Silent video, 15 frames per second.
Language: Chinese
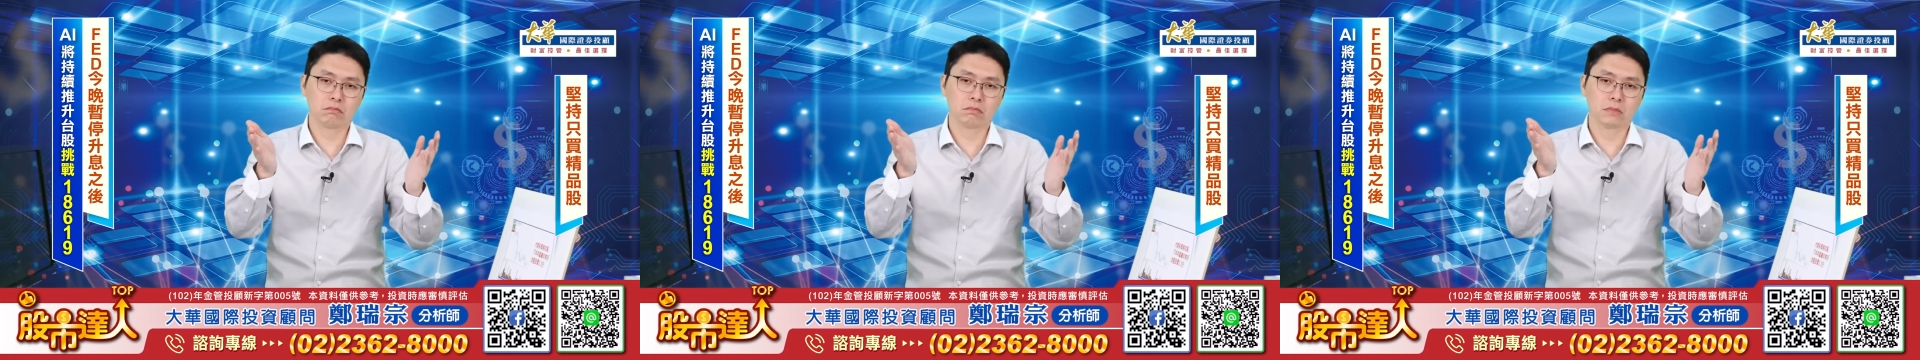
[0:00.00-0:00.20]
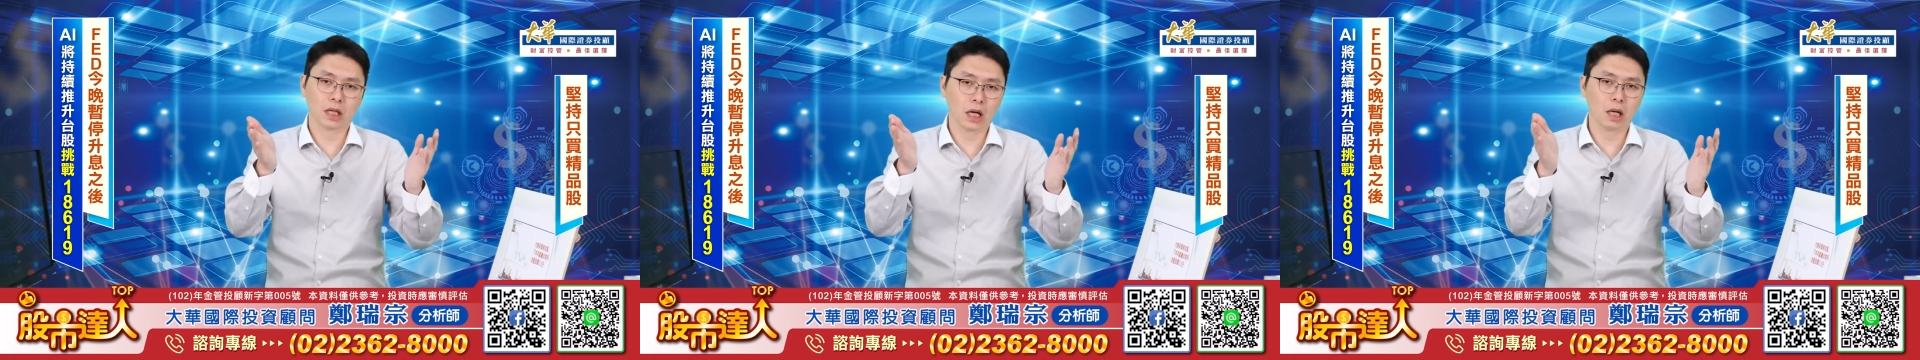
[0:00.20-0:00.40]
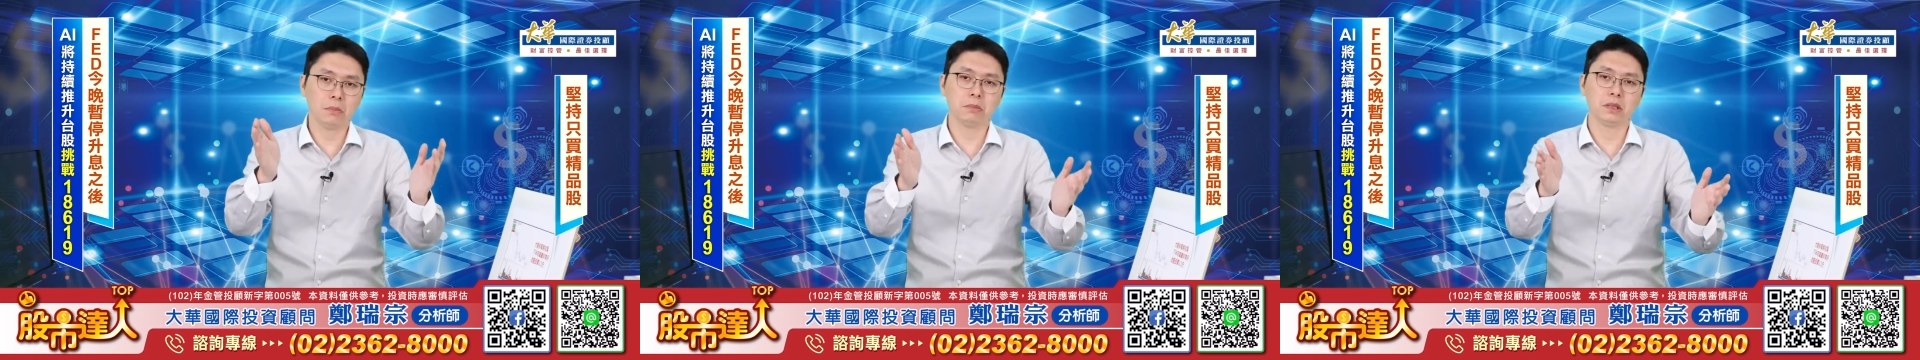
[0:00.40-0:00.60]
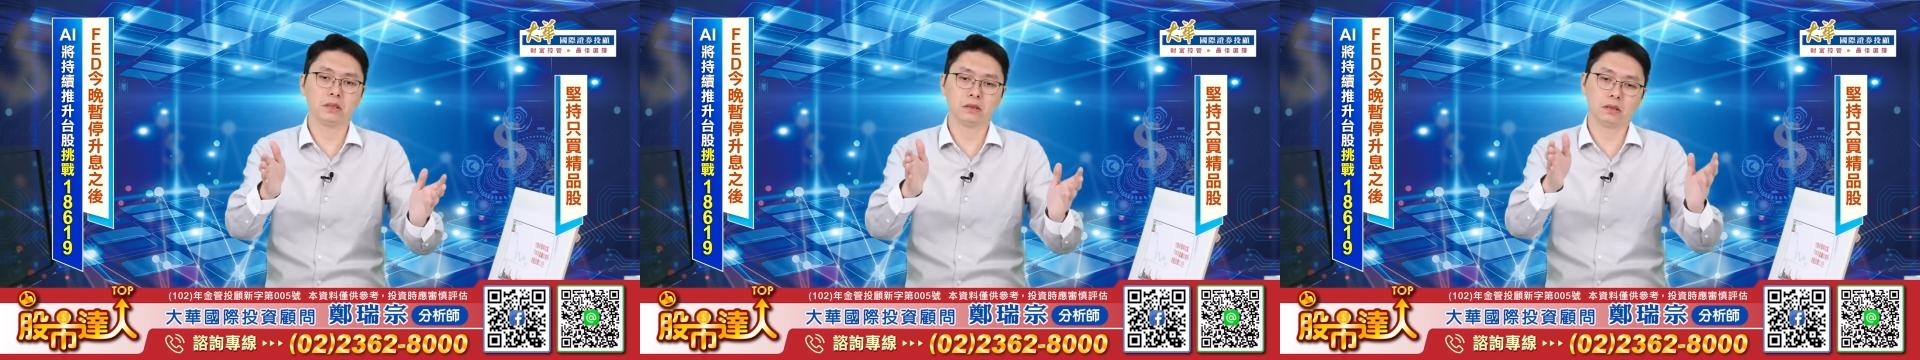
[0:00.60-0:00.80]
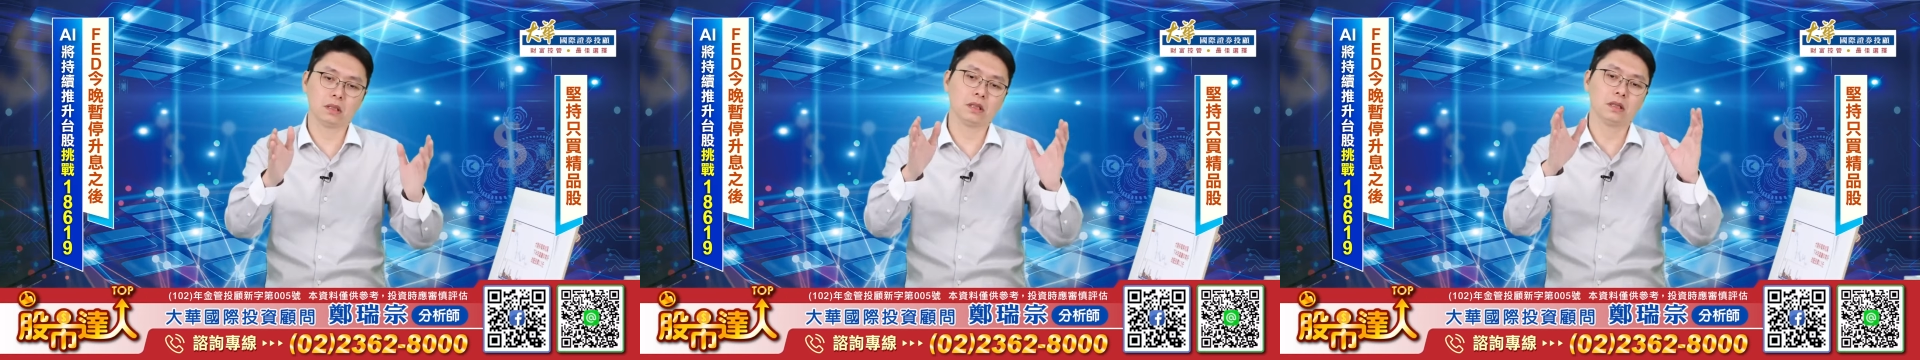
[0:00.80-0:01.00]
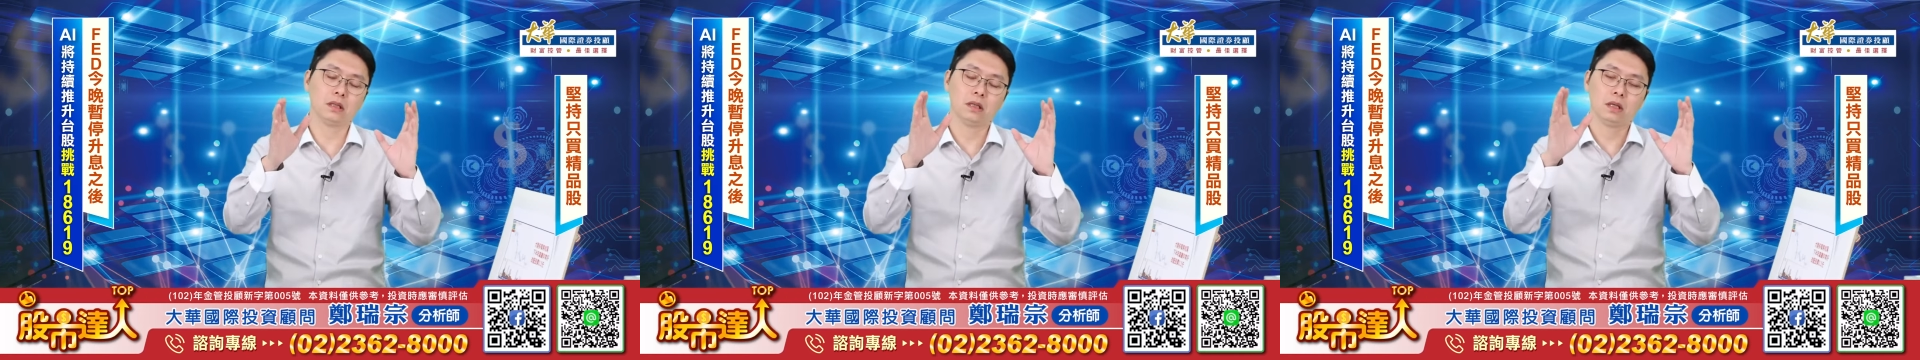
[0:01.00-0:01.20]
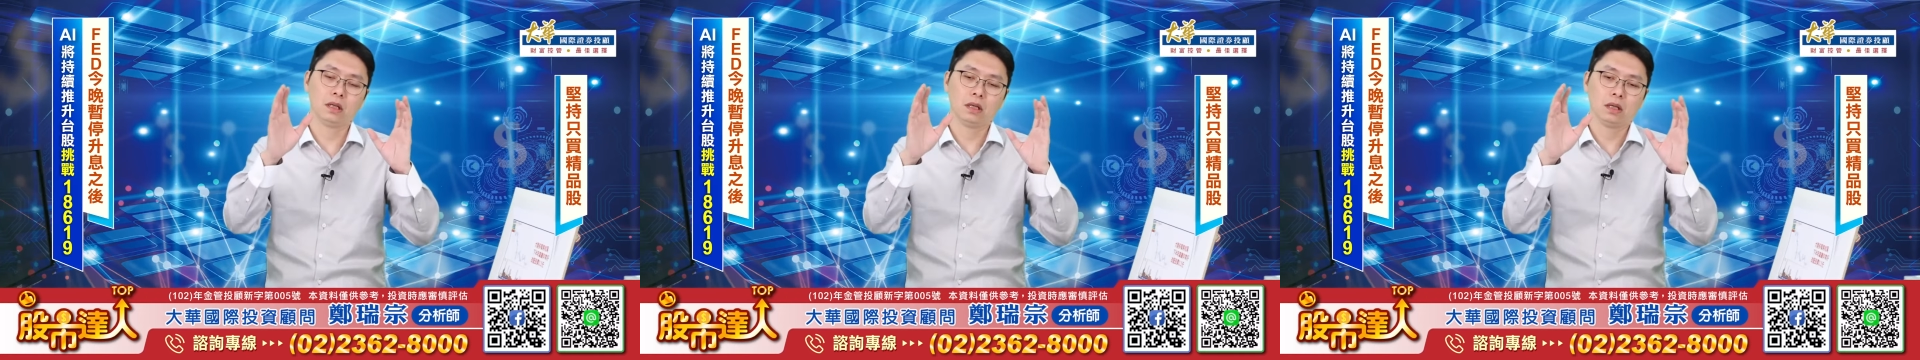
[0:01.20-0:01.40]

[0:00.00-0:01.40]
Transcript: 他们的